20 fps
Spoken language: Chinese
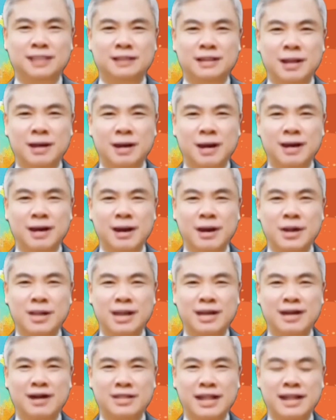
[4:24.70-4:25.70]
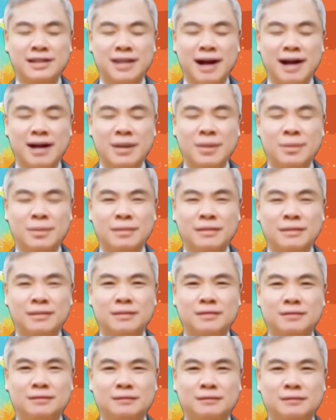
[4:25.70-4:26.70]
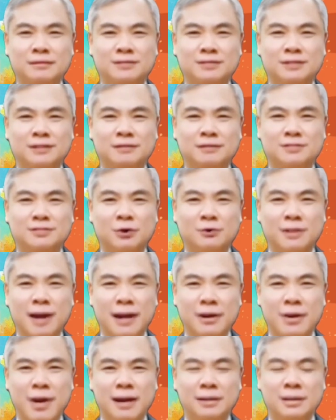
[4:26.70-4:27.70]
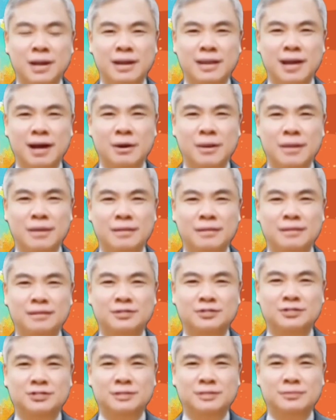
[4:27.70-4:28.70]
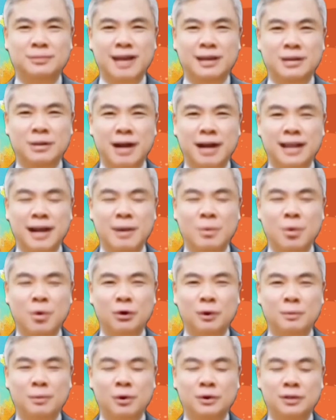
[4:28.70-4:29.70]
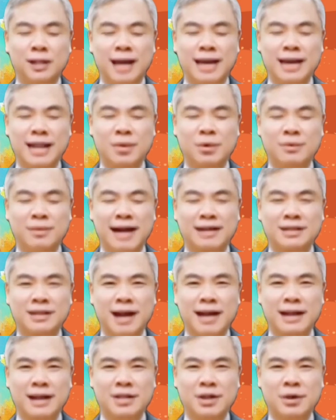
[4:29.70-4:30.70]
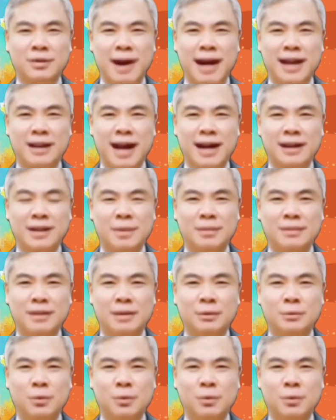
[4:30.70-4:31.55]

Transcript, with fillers: 这个看到对方头发乱了有没有？还去帮杨一摸着，哎，头发乱了，头发乱了。